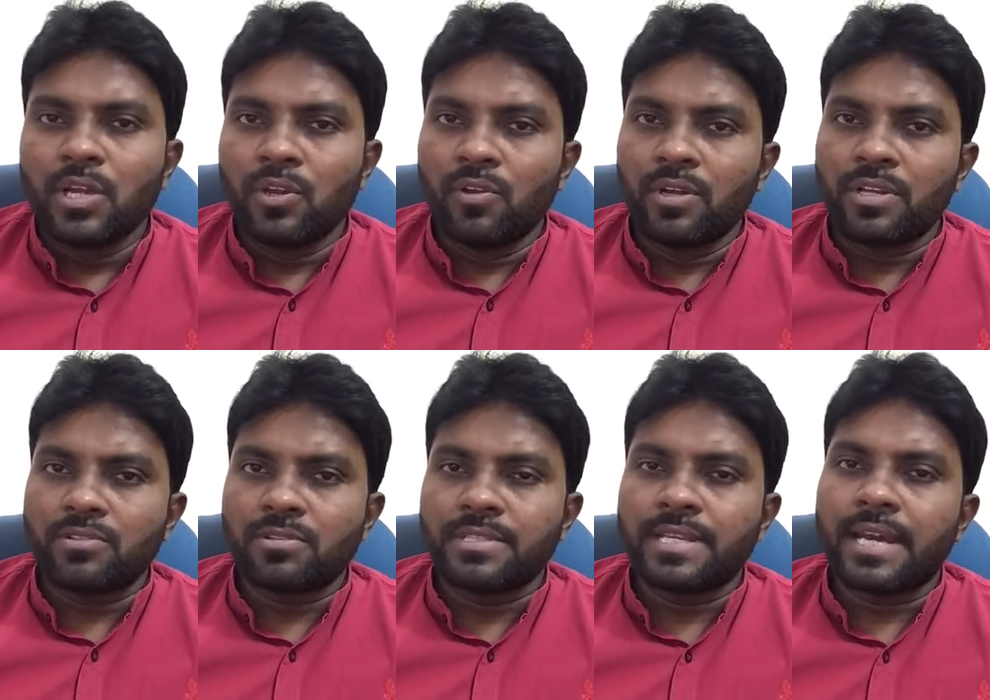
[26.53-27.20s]

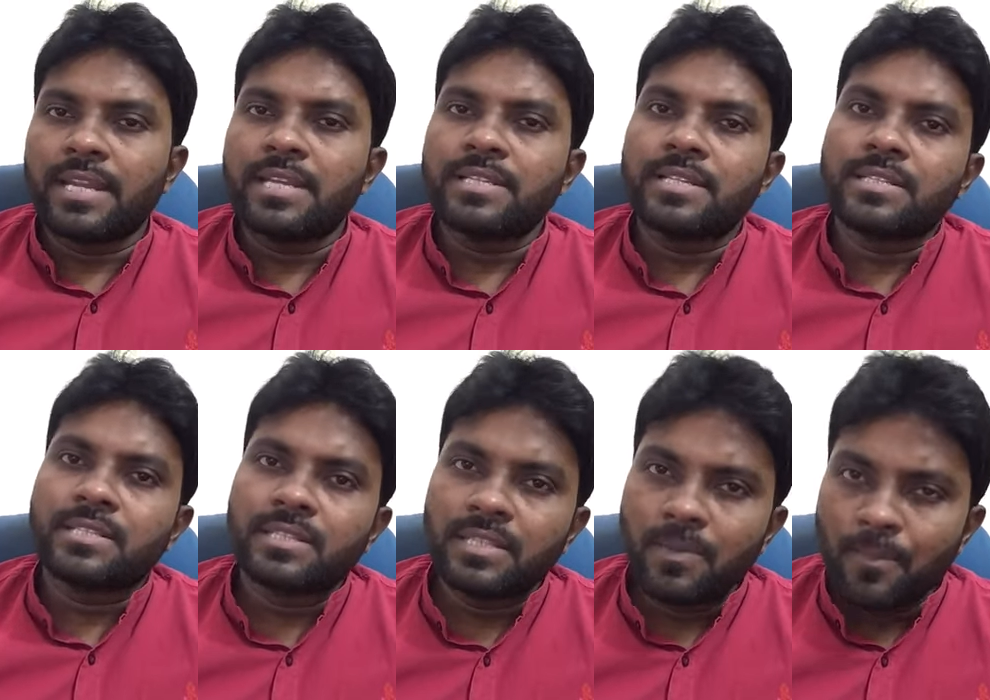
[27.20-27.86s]
నోటీసులు జారీ
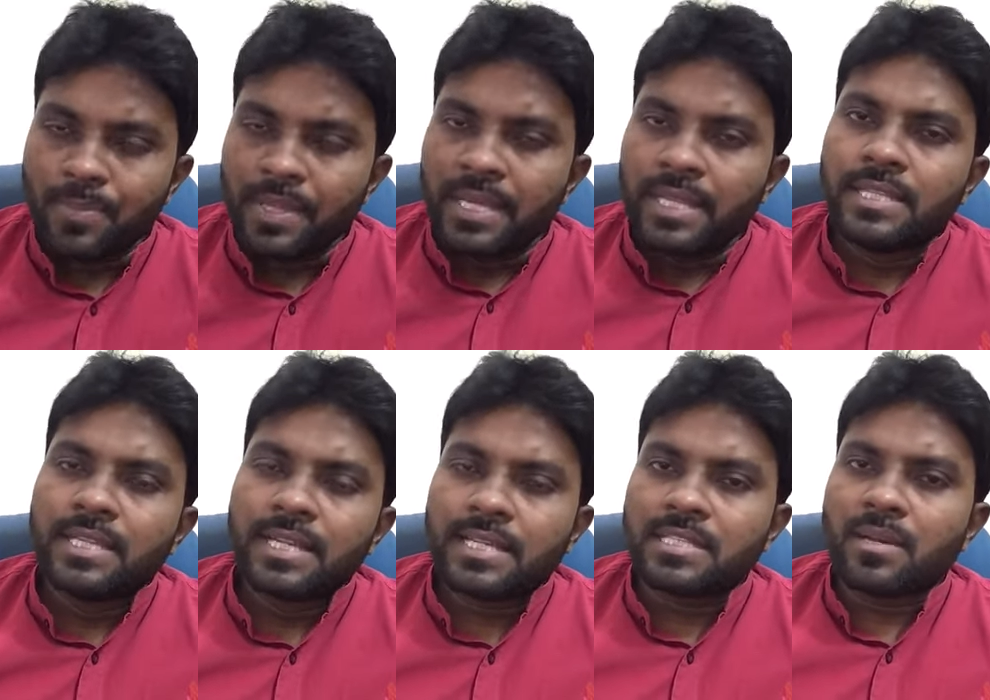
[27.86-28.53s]
చేసింది
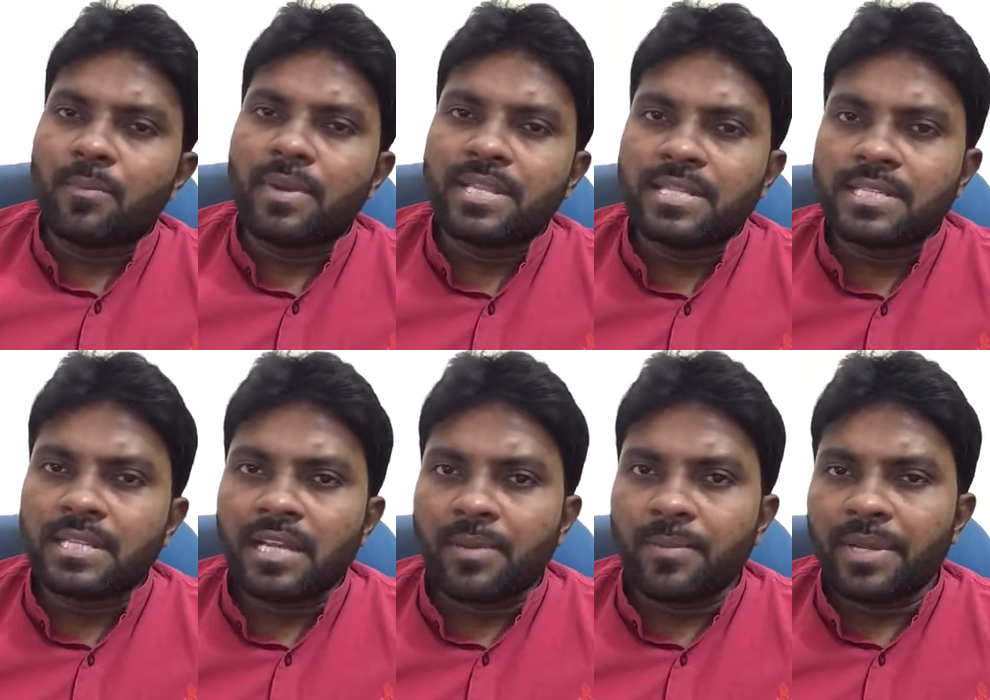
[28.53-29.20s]
దీనికి
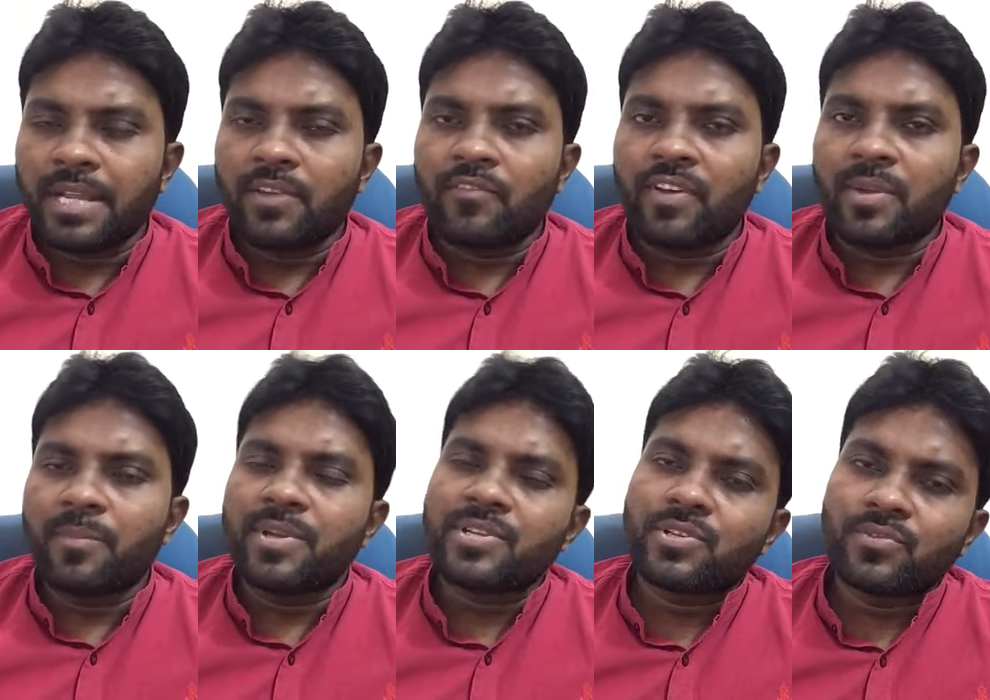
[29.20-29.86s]
సంబంధించిన ఏమైనా
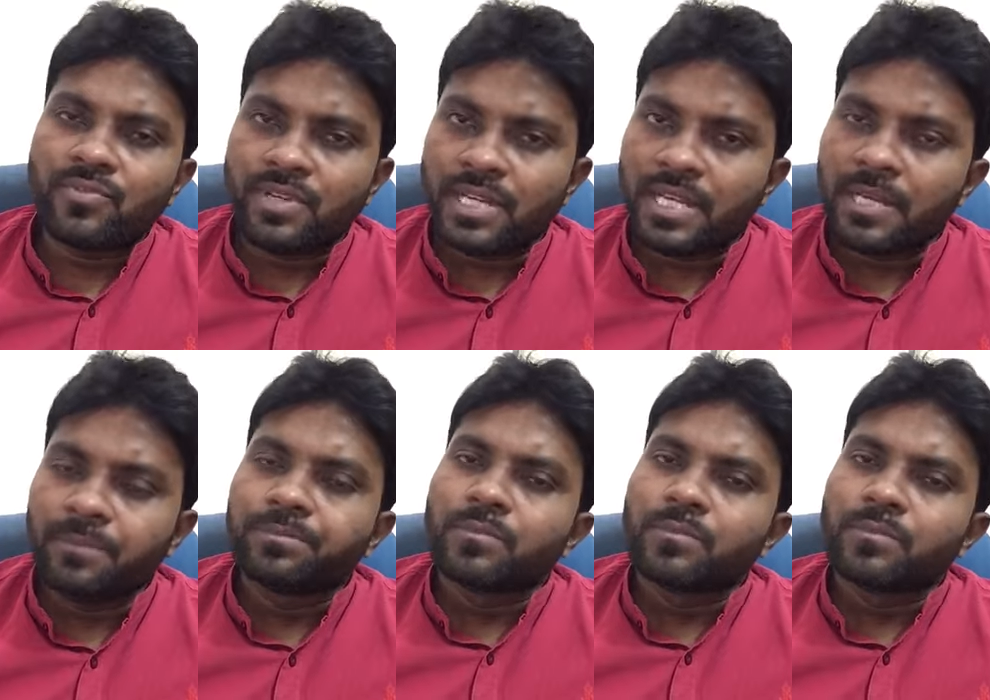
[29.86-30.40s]
ఇన్ఫర్మేషన్ ఉంటే